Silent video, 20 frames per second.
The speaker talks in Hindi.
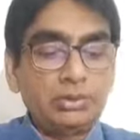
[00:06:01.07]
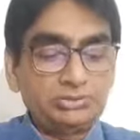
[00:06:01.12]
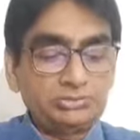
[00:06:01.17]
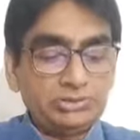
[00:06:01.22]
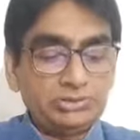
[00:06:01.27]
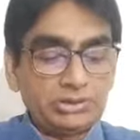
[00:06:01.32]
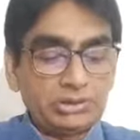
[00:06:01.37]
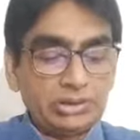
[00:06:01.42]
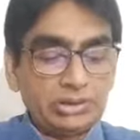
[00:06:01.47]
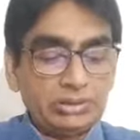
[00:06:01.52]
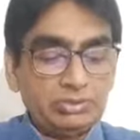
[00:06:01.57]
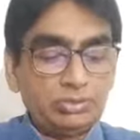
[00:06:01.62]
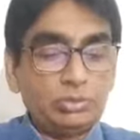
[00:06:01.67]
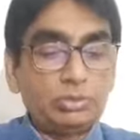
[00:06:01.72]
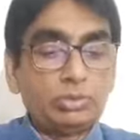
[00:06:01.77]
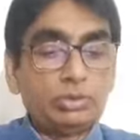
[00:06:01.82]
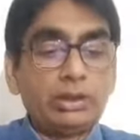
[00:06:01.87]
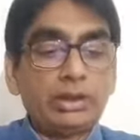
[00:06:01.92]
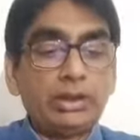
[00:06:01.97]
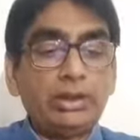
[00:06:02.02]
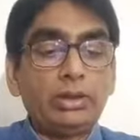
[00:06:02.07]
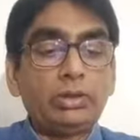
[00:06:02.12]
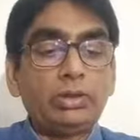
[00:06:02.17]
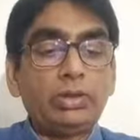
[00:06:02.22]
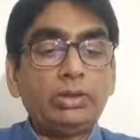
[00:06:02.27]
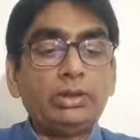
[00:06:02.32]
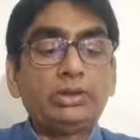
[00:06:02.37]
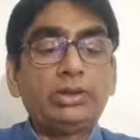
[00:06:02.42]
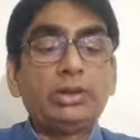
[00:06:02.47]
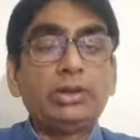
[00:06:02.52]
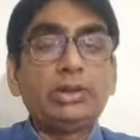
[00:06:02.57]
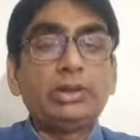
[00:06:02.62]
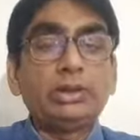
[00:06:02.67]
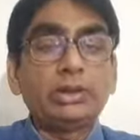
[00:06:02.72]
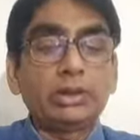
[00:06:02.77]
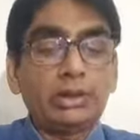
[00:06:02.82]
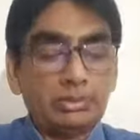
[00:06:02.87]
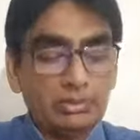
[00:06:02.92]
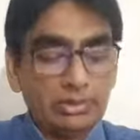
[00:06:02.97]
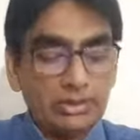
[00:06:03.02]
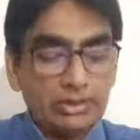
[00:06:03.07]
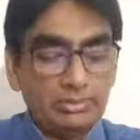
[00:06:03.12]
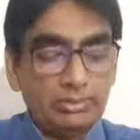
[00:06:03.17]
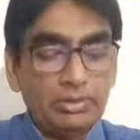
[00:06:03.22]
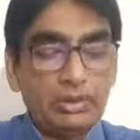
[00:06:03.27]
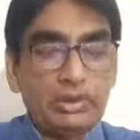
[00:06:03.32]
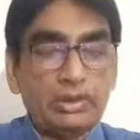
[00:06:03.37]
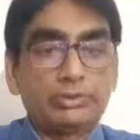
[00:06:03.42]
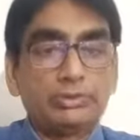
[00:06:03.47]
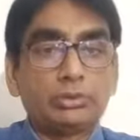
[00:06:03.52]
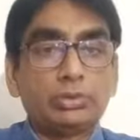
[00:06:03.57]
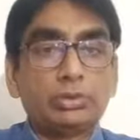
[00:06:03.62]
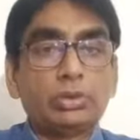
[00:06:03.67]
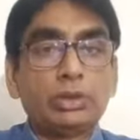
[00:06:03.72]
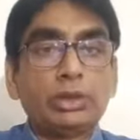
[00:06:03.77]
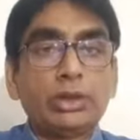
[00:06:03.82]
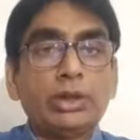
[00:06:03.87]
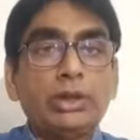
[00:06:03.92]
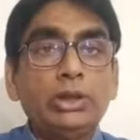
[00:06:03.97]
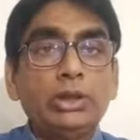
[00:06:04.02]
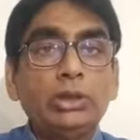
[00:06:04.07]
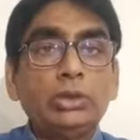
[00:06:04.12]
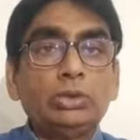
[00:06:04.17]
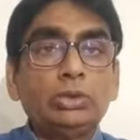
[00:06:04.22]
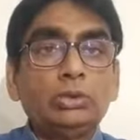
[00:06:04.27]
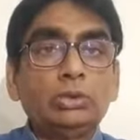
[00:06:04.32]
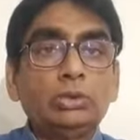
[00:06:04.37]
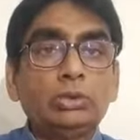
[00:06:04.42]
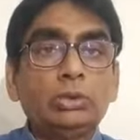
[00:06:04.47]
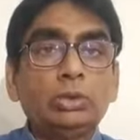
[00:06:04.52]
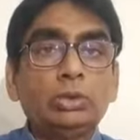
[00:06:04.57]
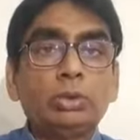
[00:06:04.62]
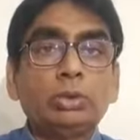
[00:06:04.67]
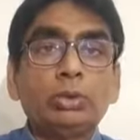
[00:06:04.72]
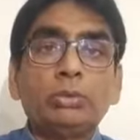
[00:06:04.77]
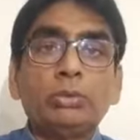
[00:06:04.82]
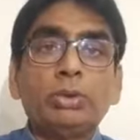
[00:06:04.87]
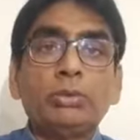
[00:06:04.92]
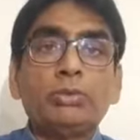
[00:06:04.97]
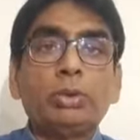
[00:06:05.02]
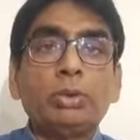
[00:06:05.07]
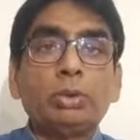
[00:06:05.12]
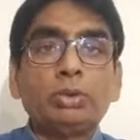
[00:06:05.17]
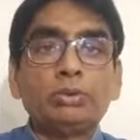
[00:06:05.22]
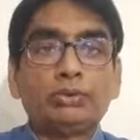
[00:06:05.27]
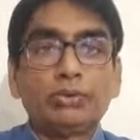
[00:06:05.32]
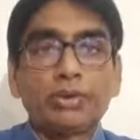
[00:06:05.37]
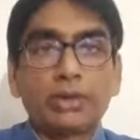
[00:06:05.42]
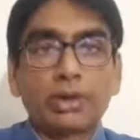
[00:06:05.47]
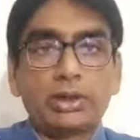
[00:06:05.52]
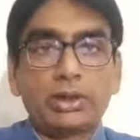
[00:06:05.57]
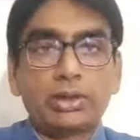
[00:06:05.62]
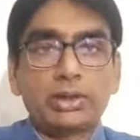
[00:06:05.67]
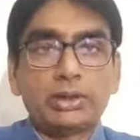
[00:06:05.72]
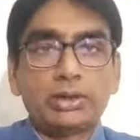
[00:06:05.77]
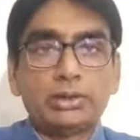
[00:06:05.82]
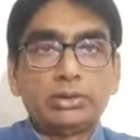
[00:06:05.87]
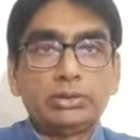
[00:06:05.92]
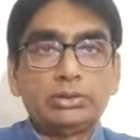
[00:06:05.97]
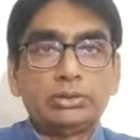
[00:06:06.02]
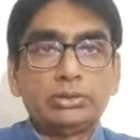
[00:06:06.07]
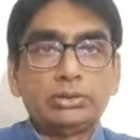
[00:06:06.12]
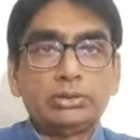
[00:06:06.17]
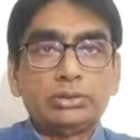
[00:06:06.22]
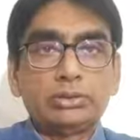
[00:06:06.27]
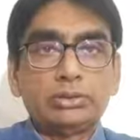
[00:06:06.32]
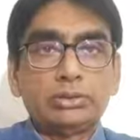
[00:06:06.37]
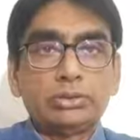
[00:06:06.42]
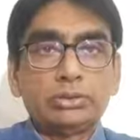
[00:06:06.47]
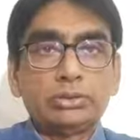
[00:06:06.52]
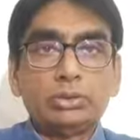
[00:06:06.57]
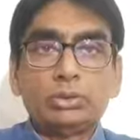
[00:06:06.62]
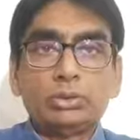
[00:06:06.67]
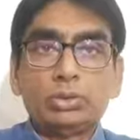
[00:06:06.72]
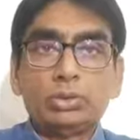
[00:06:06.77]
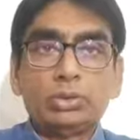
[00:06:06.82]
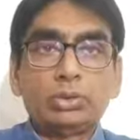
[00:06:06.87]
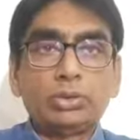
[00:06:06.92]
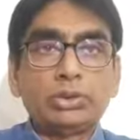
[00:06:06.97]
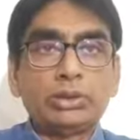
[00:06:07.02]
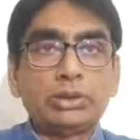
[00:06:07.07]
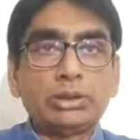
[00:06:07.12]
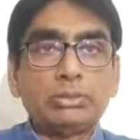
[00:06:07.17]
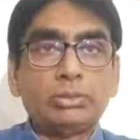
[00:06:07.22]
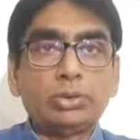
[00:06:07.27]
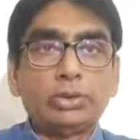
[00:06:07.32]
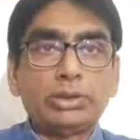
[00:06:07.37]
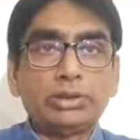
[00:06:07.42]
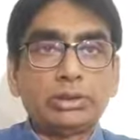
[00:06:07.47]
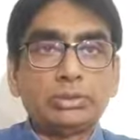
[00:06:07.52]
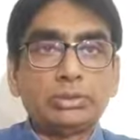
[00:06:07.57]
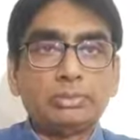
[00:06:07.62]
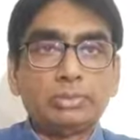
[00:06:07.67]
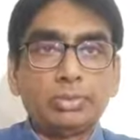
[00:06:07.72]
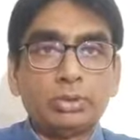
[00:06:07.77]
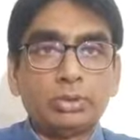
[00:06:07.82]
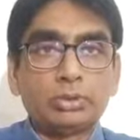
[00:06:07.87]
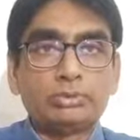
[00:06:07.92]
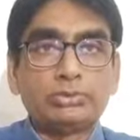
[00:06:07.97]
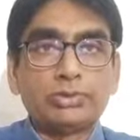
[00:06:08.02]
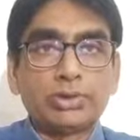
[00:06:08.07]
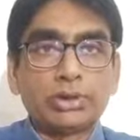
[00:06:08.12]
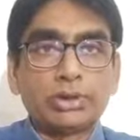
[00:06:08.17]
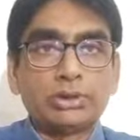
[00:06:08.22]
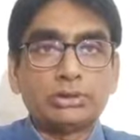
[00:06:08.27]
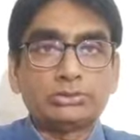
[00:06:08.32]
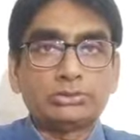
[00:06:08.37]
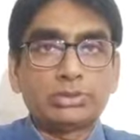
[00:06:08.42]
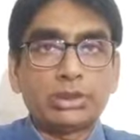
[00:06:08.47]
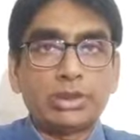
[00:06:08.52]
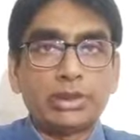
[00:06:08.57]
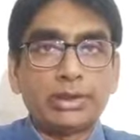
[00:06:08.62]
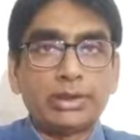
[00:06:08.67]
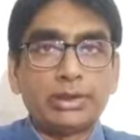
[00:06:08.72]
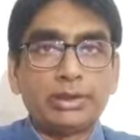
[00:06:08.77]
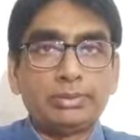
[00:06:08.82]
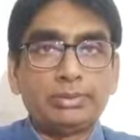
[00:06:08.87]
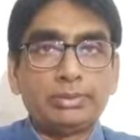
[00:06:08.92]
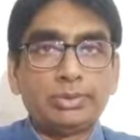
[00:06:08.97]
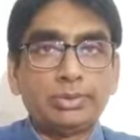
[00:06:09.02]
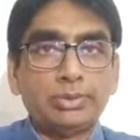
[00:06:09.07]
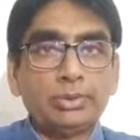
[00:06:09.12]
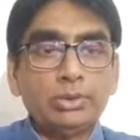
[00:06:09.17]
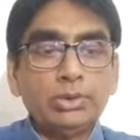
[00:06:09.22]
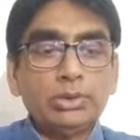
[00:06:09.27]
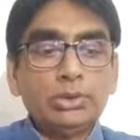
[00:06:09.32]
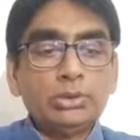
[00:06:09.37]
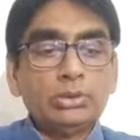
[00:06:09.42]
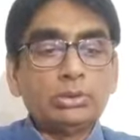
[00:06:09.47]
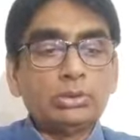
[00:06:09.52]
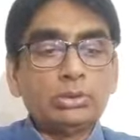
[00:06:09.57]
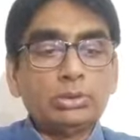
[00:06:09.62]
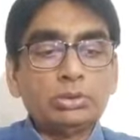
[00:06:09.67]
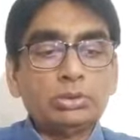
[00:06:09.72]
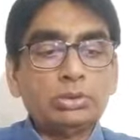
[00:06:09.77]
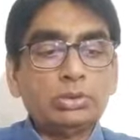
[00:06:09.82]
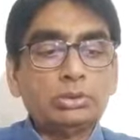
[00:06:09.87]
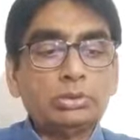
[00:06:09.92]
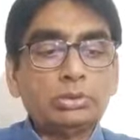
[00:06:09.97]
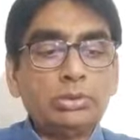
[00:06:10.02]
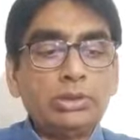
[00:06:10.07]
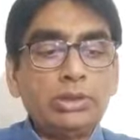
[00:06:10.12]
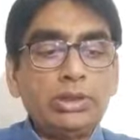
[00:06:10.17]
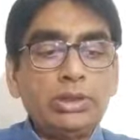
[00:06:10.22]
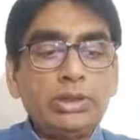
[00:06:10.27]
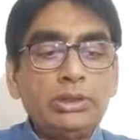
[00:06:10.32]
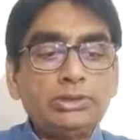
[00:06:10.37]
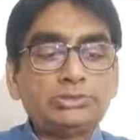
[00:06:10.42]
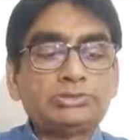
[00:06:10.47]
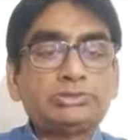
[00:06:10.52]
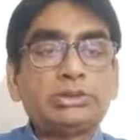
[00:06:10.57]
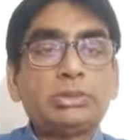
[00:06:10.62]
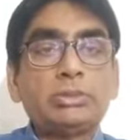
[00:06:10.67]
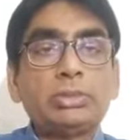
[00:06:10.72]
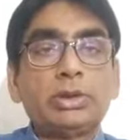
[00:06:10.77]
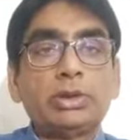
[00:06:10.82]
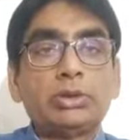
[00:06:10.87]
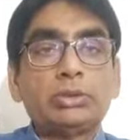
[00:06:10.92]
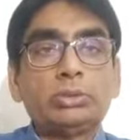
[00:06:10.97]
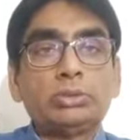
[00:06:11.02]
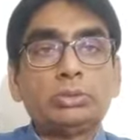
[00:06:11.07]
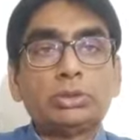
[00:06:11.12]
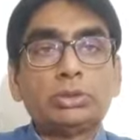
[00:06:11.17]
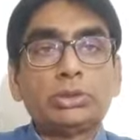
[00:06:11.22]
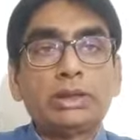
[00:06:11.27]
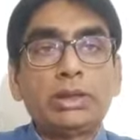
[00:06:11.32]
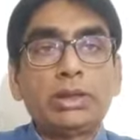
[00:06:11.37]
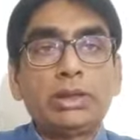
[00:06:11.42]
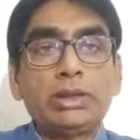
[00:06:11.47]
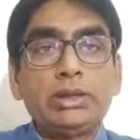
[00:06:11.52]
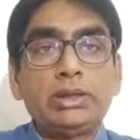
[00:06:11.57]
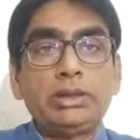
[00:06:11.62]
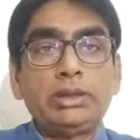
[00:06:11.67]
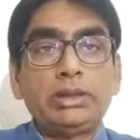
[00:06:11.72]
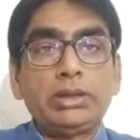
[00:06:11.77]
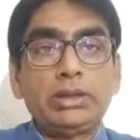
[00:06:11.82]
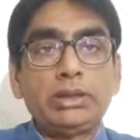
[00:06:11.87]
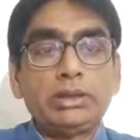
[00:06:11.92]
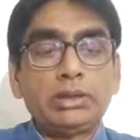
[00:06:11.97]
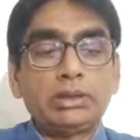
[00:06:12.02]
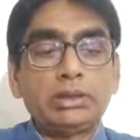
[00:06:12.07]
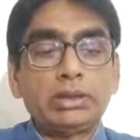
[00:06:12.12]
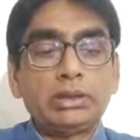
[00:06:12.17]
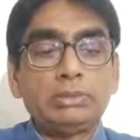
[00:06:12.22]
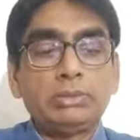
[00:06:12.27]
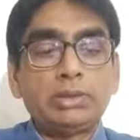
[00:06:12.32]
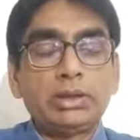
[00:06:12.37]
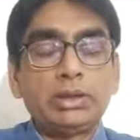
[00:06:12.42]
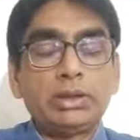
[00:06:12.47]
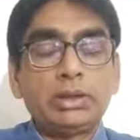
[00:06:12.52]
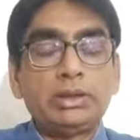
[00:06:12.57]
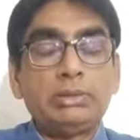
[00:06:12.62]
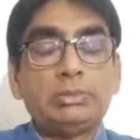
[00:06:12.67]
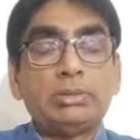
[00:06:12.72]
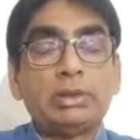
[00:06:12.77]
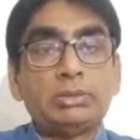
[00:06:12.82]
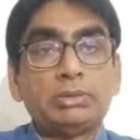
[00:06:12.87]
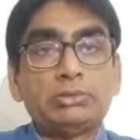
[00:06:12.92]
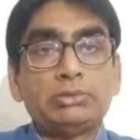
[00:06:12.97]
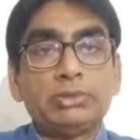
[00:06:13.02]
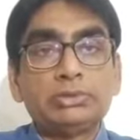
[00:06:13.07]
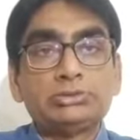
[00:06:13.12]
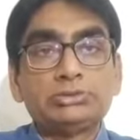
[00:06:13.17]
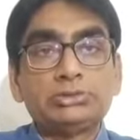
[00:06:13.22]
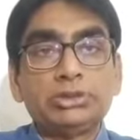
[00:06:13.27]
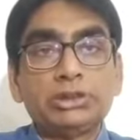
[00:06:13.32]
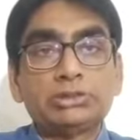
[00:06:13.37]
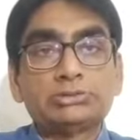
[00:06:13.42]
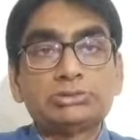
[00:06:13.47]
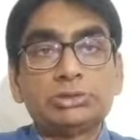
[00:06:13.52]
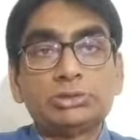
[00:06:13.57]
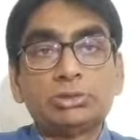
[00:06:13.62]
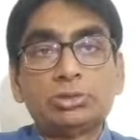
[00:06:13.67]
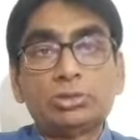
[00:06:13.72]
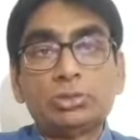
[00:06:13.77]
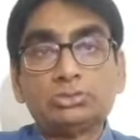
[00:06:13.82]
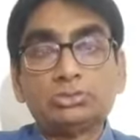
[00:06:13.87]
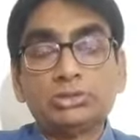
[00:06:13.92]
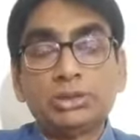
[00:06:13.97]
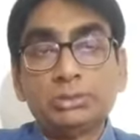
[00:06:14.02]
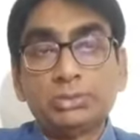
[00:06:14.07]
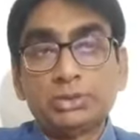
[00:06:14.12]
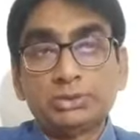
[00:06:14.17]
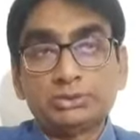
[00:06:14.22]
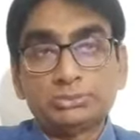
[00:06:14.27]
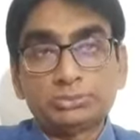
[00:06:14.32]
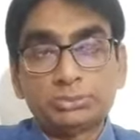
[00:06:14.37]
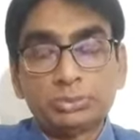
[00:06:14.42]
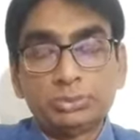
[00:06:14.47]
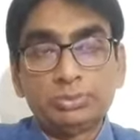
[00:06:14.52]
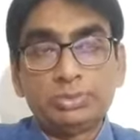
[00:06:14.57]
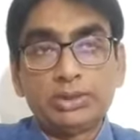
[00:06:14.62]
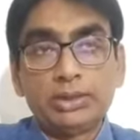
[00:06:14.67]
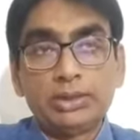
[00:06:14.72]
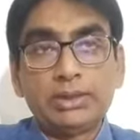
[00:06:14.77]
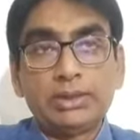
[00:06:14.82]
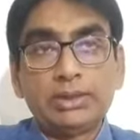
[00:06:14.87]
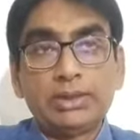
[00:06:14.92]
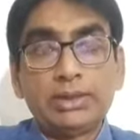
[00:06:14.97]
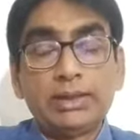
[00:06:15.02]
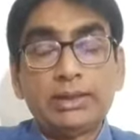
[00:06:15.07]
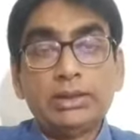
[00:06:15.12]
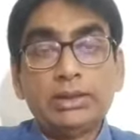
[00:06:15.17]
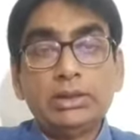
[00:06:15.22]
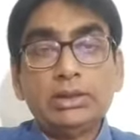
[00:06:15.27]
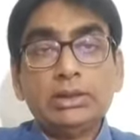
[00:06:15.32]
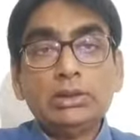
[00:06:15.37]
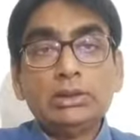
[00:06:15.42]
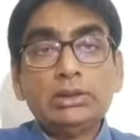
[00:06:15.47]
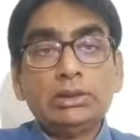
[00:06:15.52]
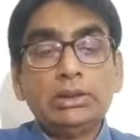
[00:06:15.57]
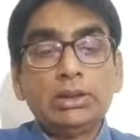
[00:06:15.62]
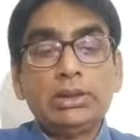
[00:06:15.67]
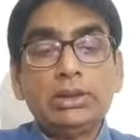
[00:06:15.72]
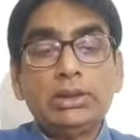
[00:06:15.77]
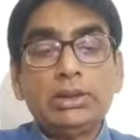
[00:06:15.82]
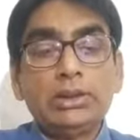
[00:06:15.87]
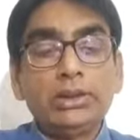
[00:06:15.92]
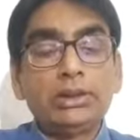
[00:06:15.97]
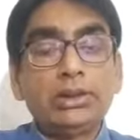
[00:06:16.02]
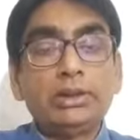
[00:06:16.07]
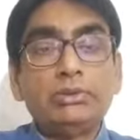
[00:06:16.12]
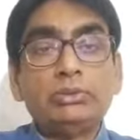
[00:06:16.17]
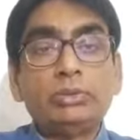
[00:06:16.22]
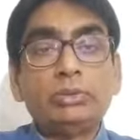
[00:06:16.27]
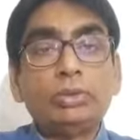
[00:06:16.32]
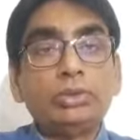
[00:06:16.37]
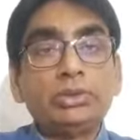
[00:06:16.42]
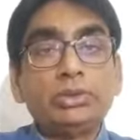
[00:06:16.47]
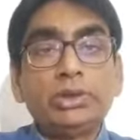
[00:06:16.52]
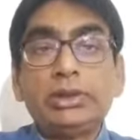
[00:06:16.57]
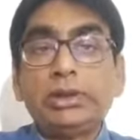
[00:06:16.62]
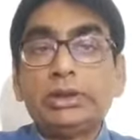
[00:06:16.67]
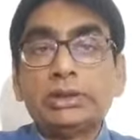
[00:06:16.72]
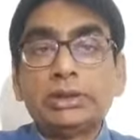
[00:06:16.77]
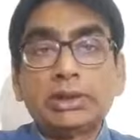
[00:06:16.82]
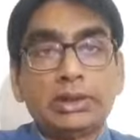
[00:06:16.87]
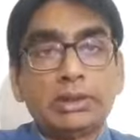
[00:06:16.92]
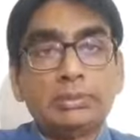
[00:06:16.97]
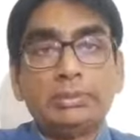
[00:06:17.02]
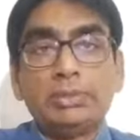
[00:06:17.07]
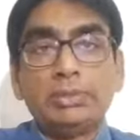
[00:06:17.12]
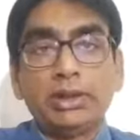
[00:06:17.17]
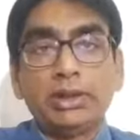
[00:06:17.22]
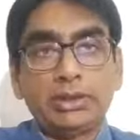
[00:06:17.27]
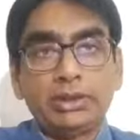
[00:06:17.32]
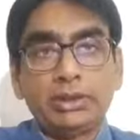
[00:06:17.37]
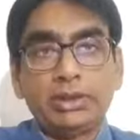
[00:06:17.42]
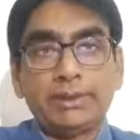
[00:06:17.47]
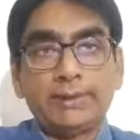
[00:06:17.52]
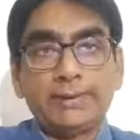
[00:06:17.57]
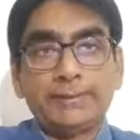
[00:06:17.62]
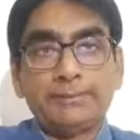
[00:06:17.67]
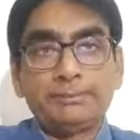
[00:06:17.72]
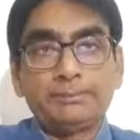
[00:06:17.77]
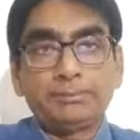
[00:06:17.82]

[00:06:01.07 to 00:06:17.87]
किताब को उठाएं और इनकी किताब अलमारफ को उठाएं दोनों में बहुत फ़र्क है दोनों किताबों के अंदर बहुत फ़र्क नज़र आएगा आपको तो ये इससे मालूम होता है कि ये किताब अल इमामत वल सियासत उनसे मंसूब की गई है लेकिन वो उनकी किताब नहीं है